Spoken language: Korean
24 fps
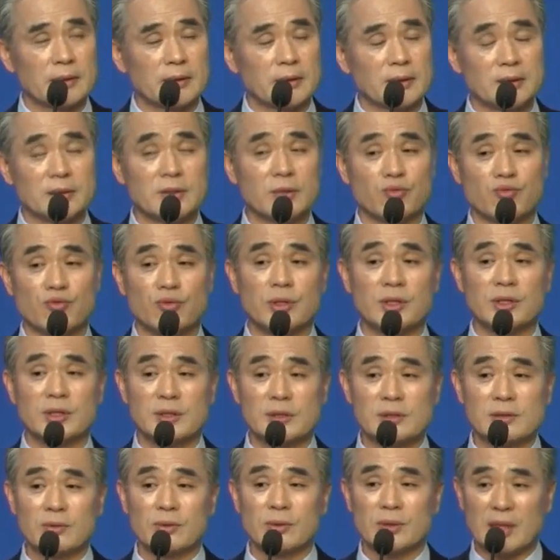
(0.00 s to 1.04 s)
이제
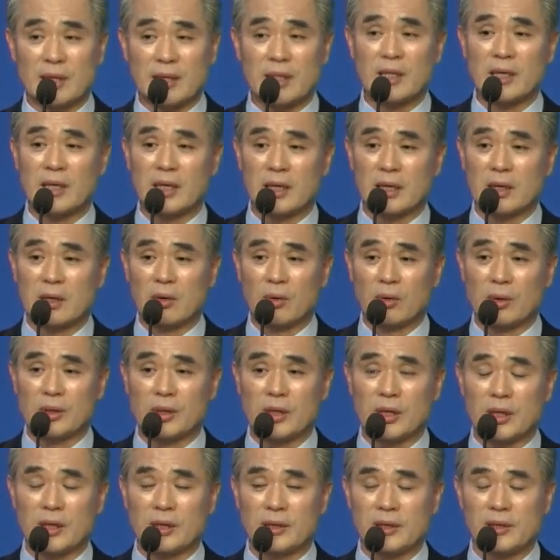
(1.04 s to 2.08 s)
우리들도 따라
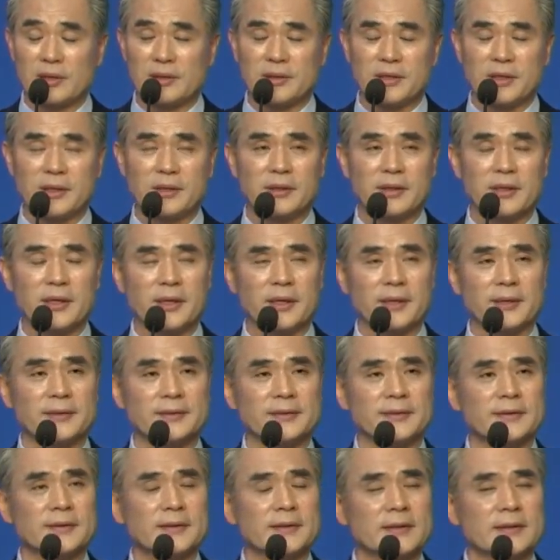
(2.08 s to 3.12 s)
걷게 될 텐데
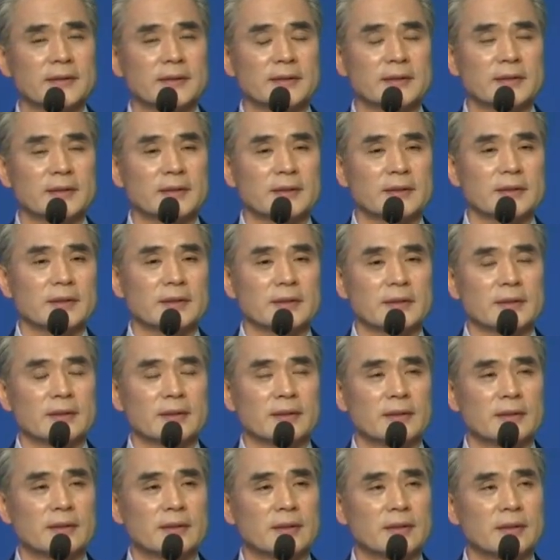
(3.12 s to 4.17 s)

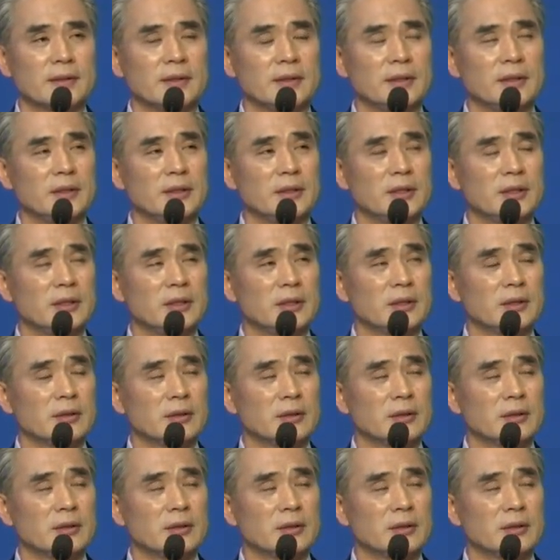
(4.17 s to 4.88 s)
어, 이